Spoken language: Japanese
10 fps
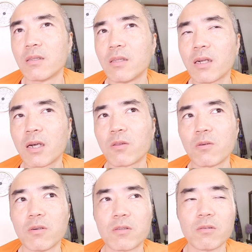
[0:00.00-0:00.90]
中
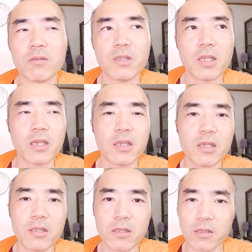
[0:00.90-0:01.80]
のその
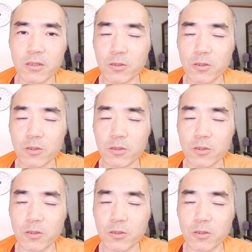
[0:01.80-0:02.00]
ゼリー